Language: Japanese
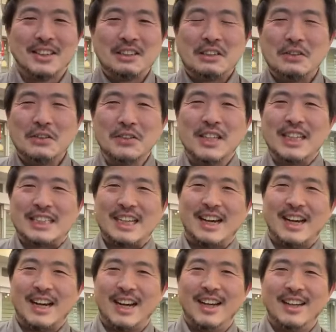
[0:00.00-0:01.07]
どうです
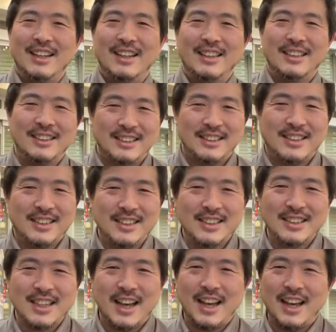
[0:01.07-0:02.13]
か？実
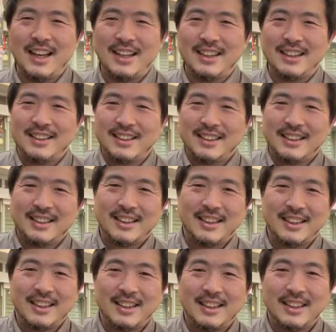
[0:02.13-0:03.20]
際。
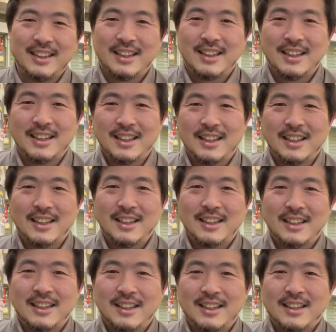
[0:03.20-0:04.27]
はい。実際
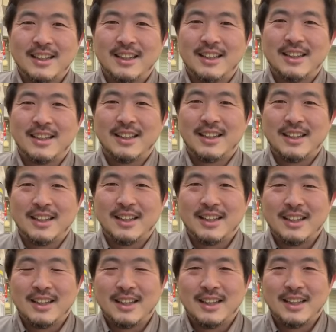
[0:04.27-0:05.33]

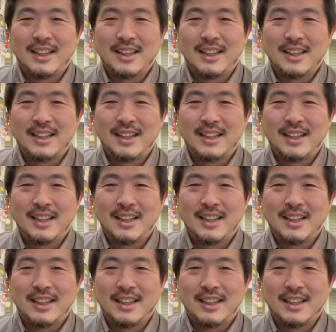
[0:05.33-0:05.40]
僕